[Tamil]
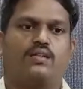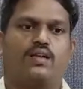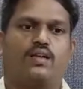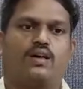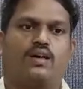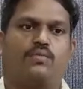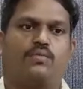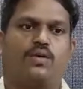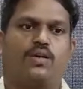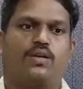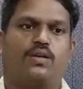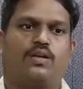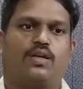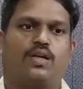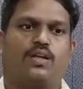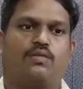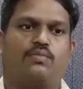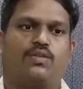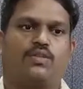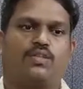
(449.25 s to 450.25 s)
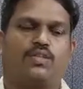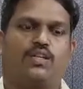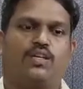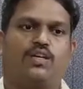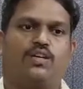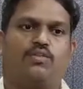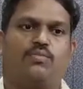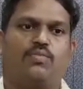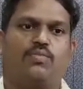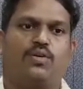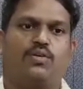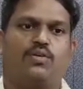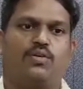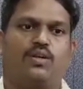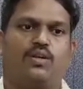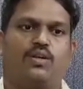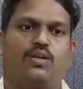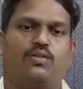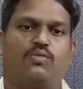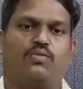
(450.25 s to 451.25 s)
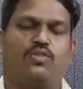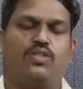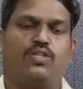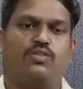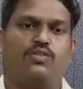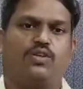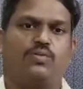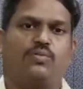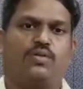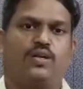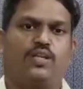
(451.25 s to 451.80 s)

நாங்கள் பெற்ற இன்பத்தை நீங்களும் பெறணும் என்று உங்கள் திருவடி